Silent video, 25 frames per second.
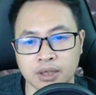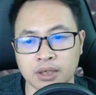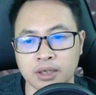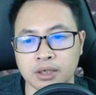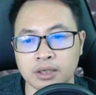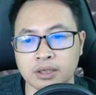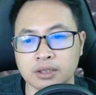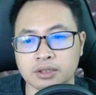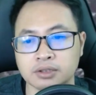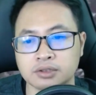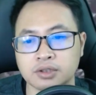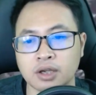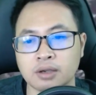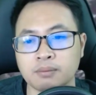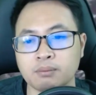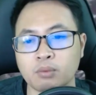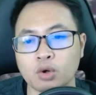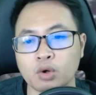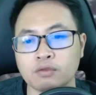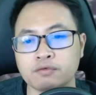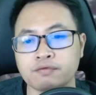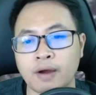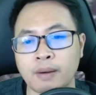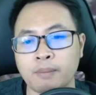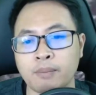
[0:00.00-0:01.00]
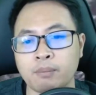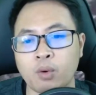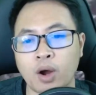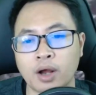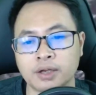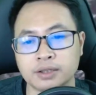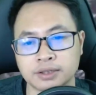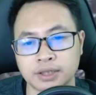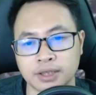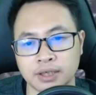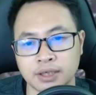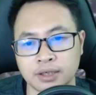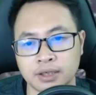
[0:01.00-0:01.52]
Dưới bút pháp họa
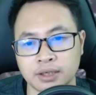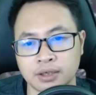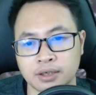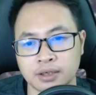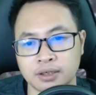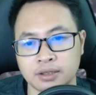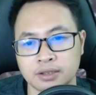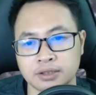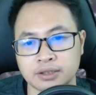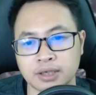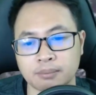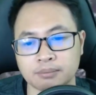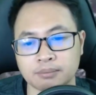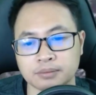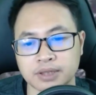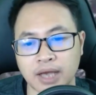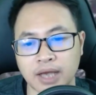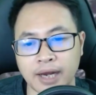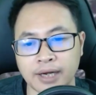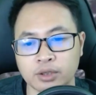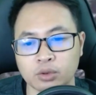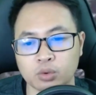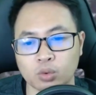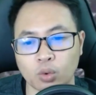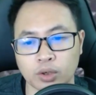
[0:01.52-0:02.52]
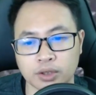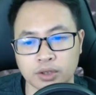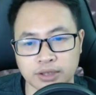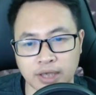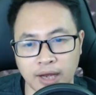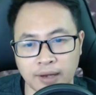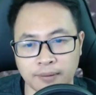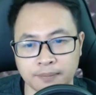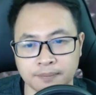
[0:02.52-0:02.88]
sĩ Chậm rãi tuôn ra